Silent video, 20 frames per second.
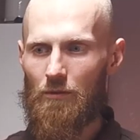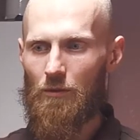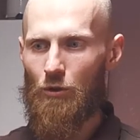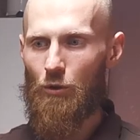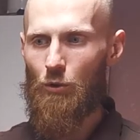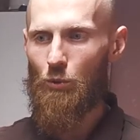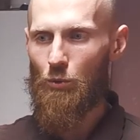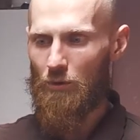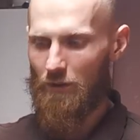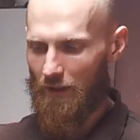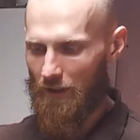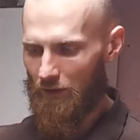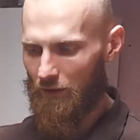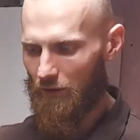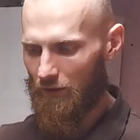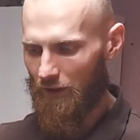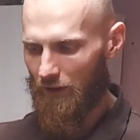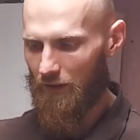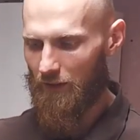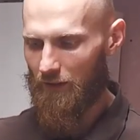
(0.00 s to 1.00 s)
klucz
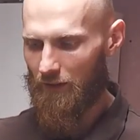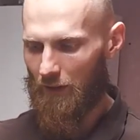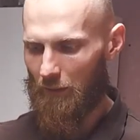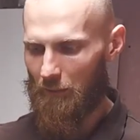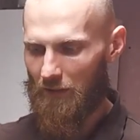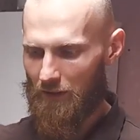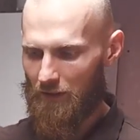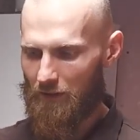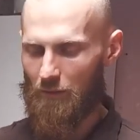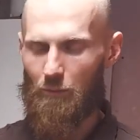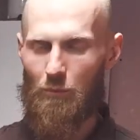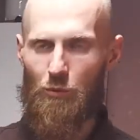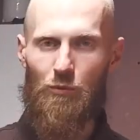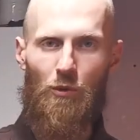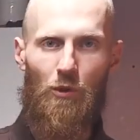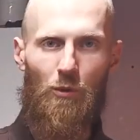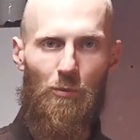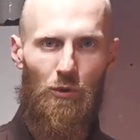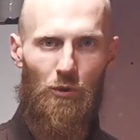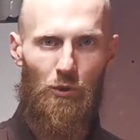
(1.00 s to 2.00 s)
tego, kiedy nam jest
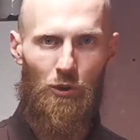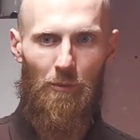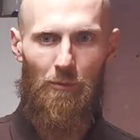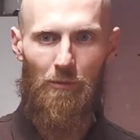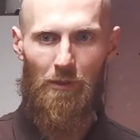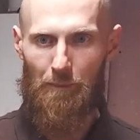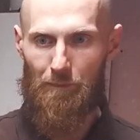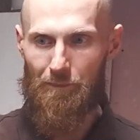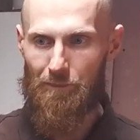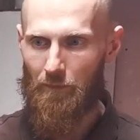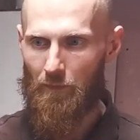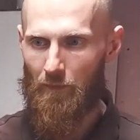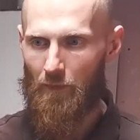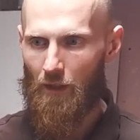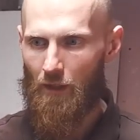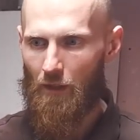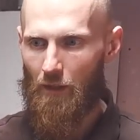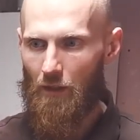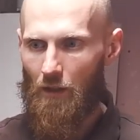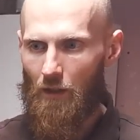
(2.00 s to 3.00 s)
bufor potrzebny.
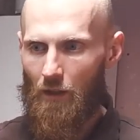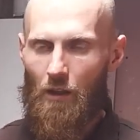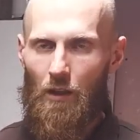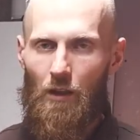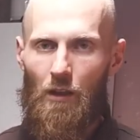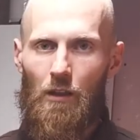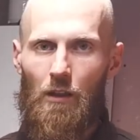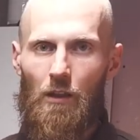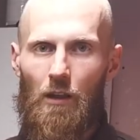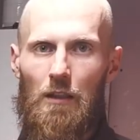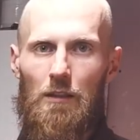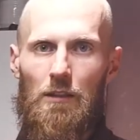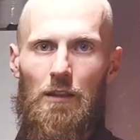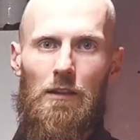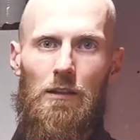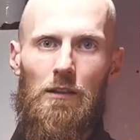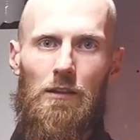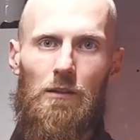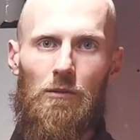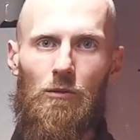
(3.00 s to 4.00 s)
E, a
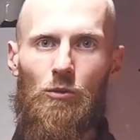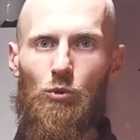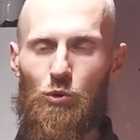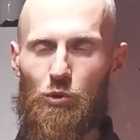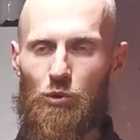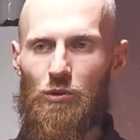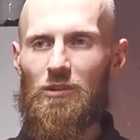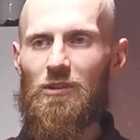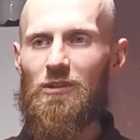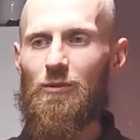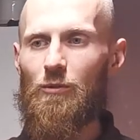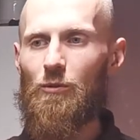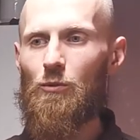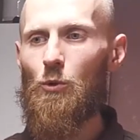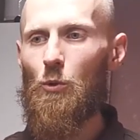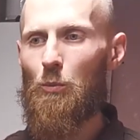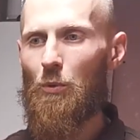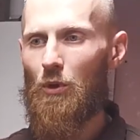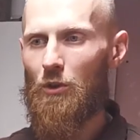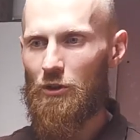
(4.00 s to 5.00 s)
tak już
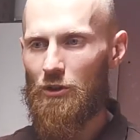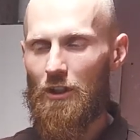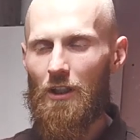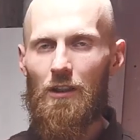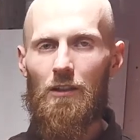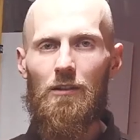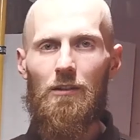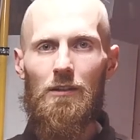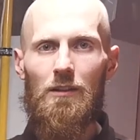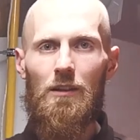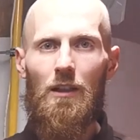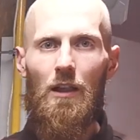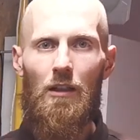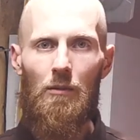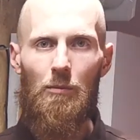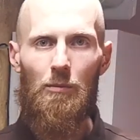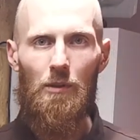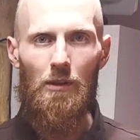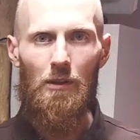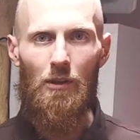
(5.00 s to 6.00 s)
upraszczając i
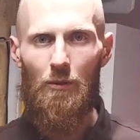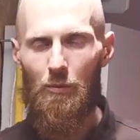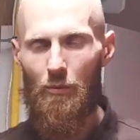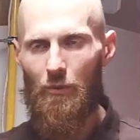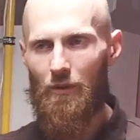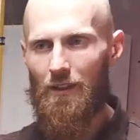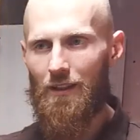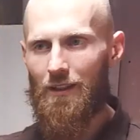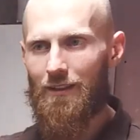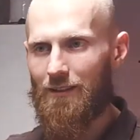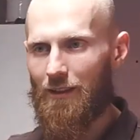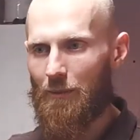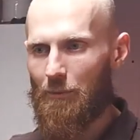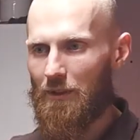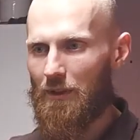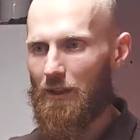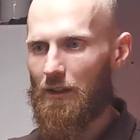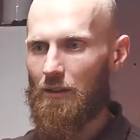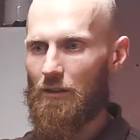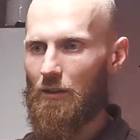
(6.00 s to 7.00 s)
jakby odpowiadając na
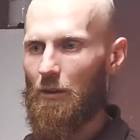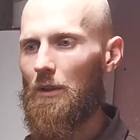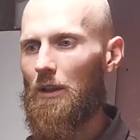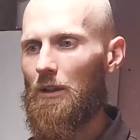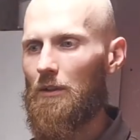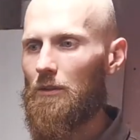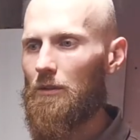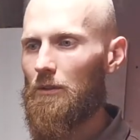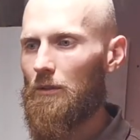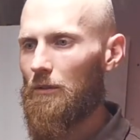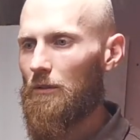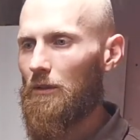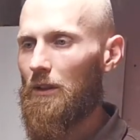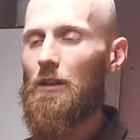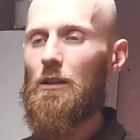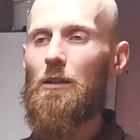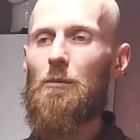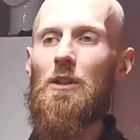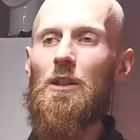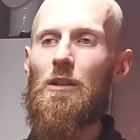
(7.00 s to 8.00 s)
pytanie, dobra, to
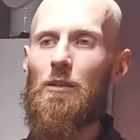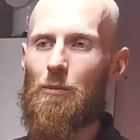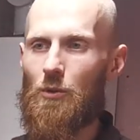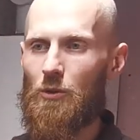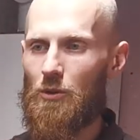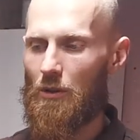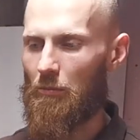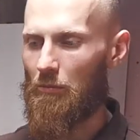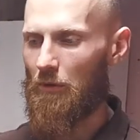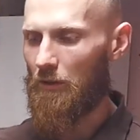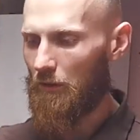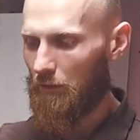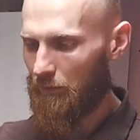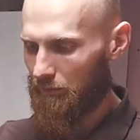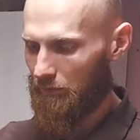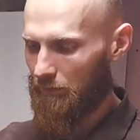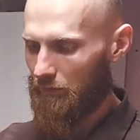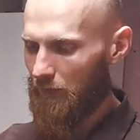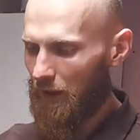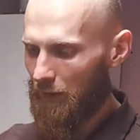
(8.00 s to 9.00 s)
kiedy mi jest potrzebne? No,
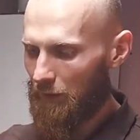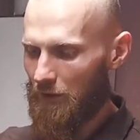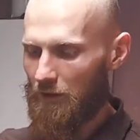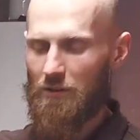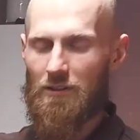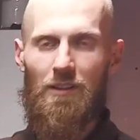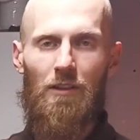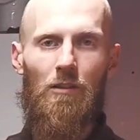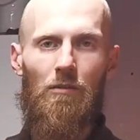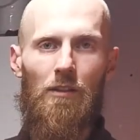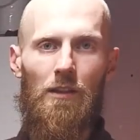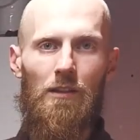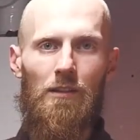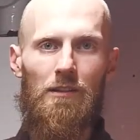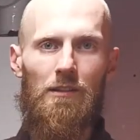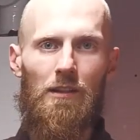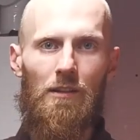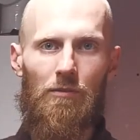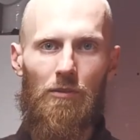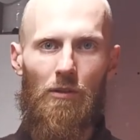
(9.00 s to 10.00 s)
jak masz sterowanie
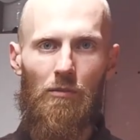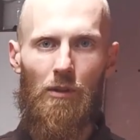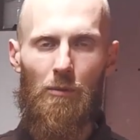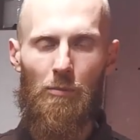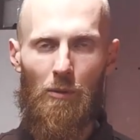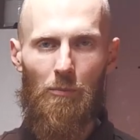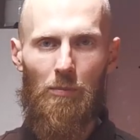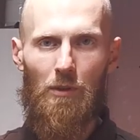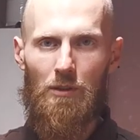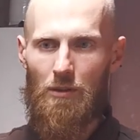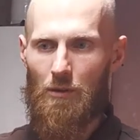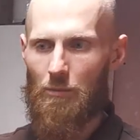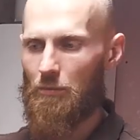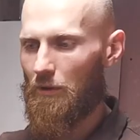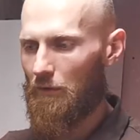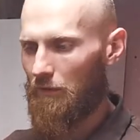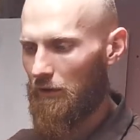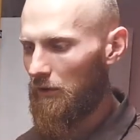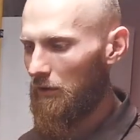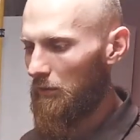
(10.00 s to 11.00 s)
strefowe i pompa
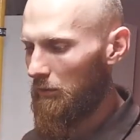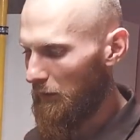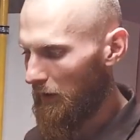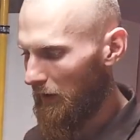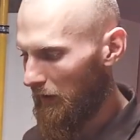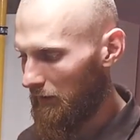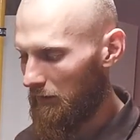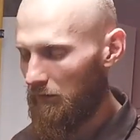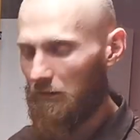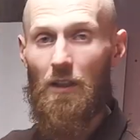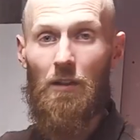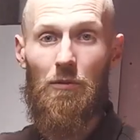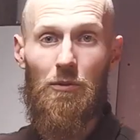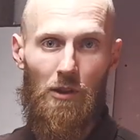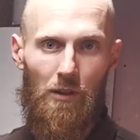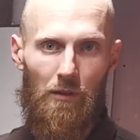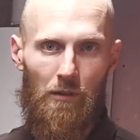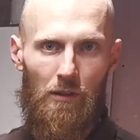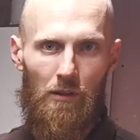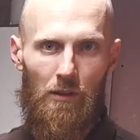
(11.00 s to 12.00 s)
ciepła, według mnie
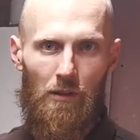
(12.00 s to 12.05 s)
zawsze.